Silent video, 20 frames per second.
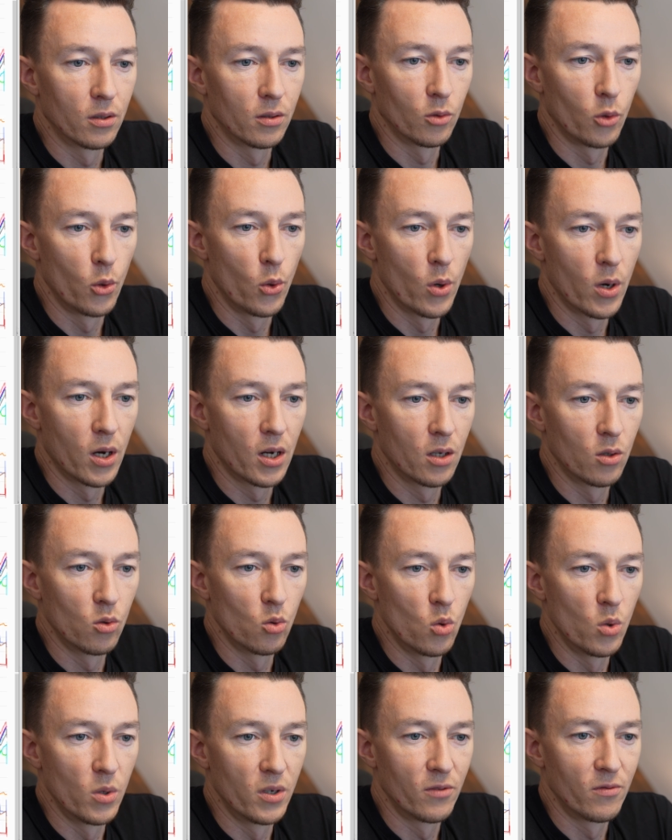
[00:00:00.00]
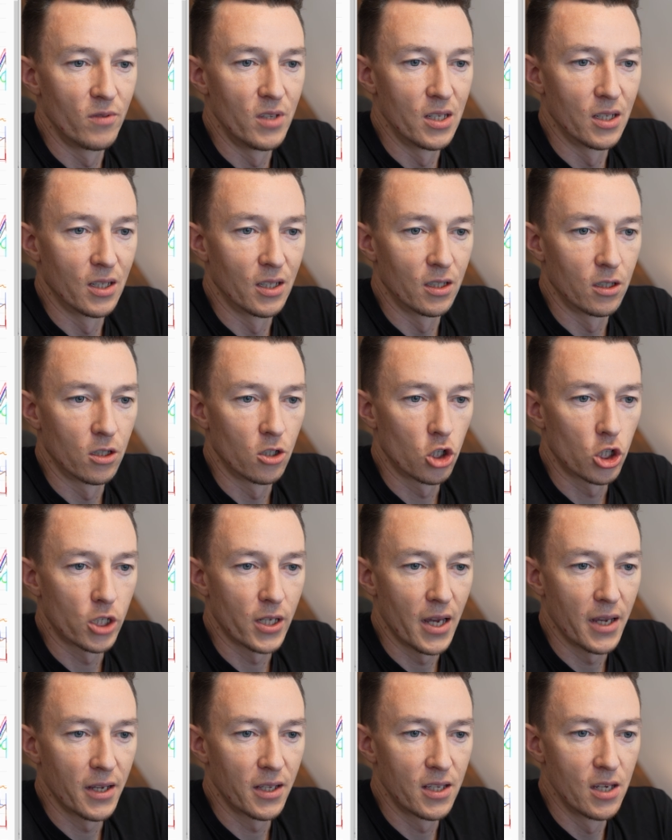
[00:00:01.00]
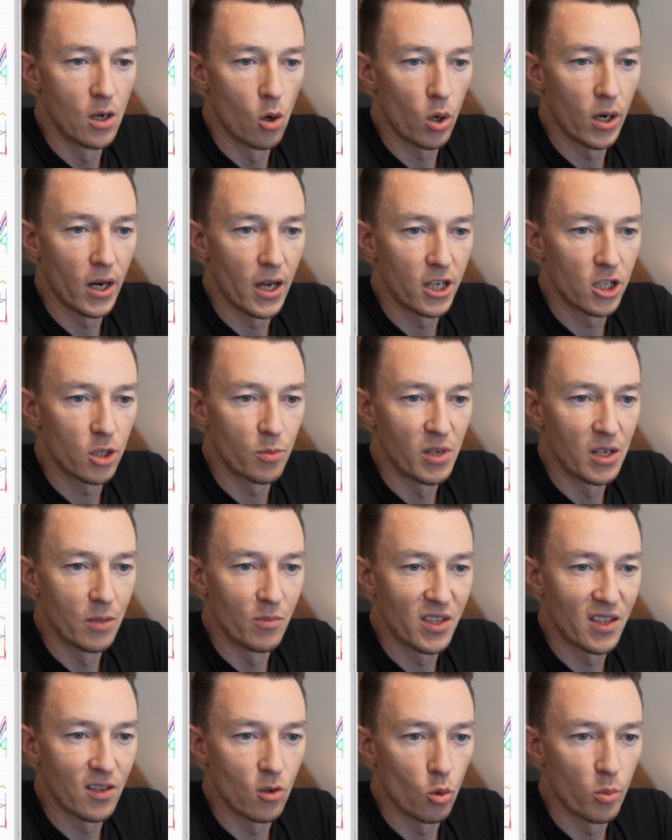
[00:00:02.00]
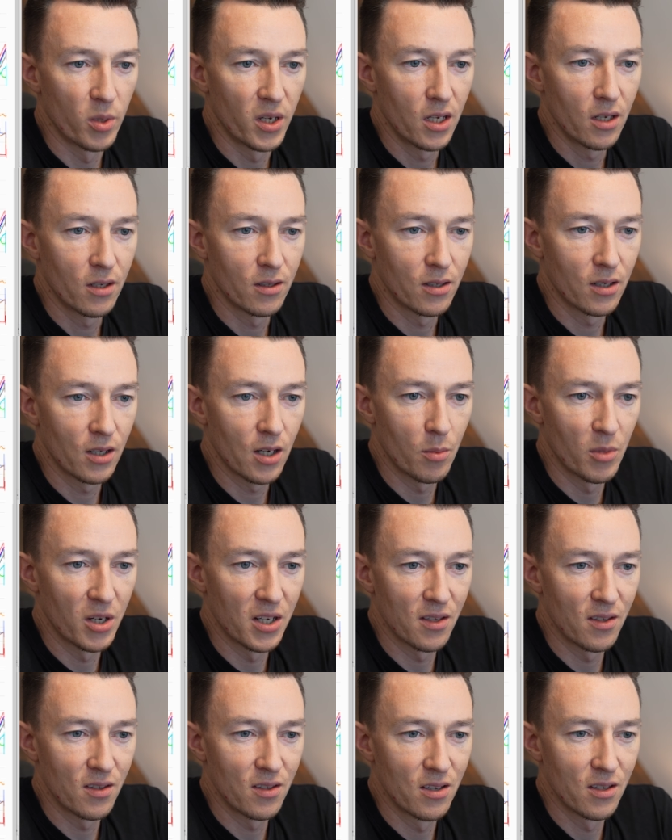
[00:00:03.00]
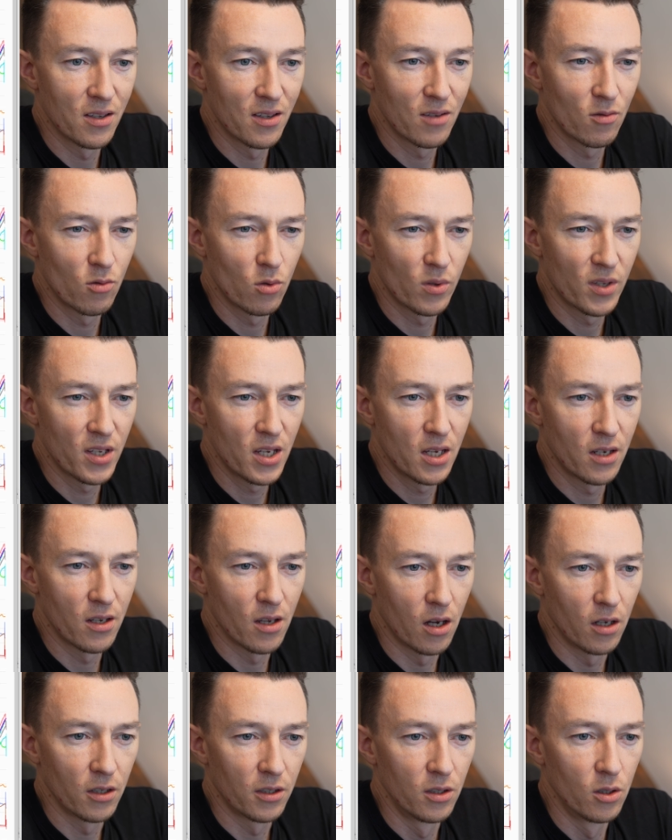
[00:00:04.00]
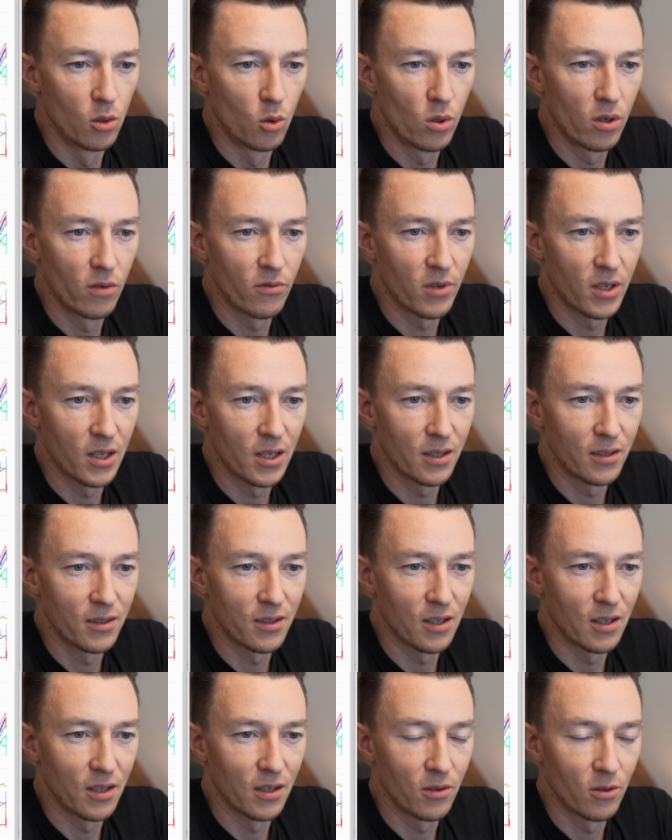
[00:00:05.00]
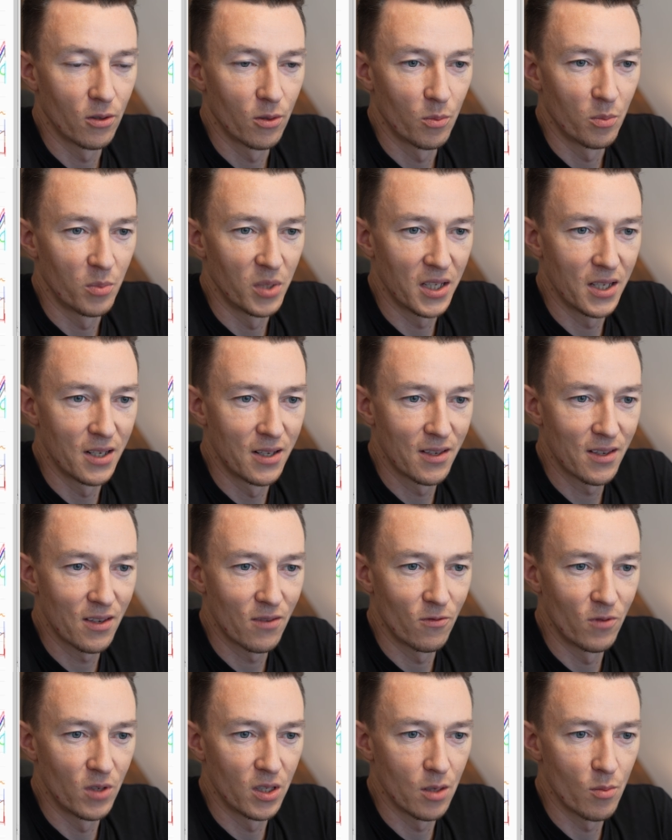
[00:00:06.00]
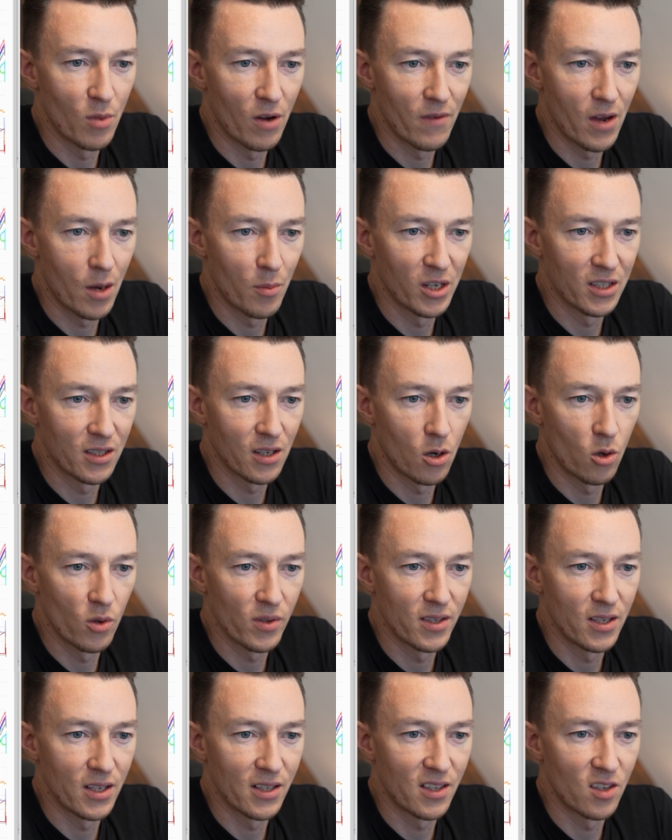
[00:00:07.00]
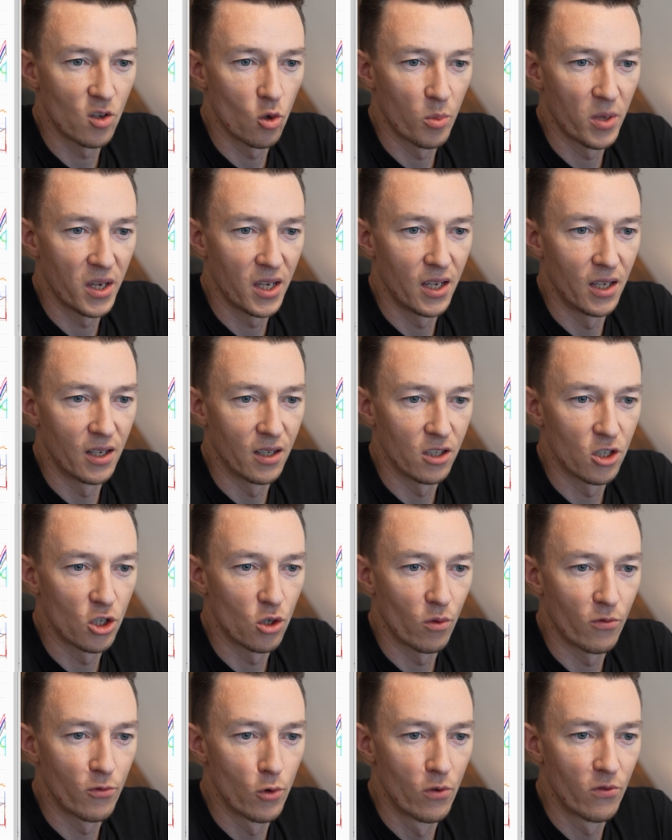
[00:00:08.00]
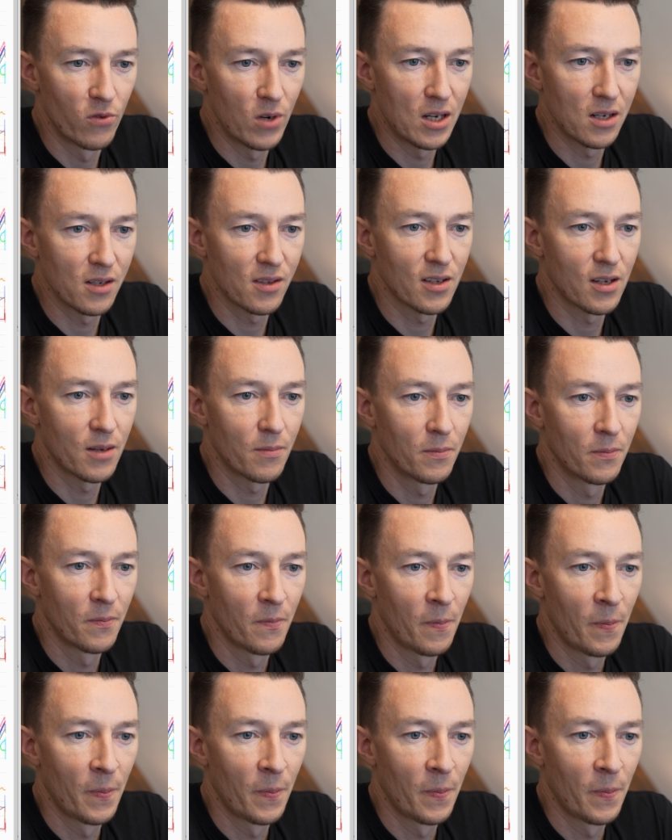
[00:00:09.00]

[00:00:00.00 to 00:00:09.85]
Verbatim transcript: höher und wir steigen hier auch leicht mit dem COP. Na, ne? kann man das hier so sehen? Ja, hier ungefähr, da beginnt es, wird immer wärmer draußen, der COP geht Richtung 5 langsam.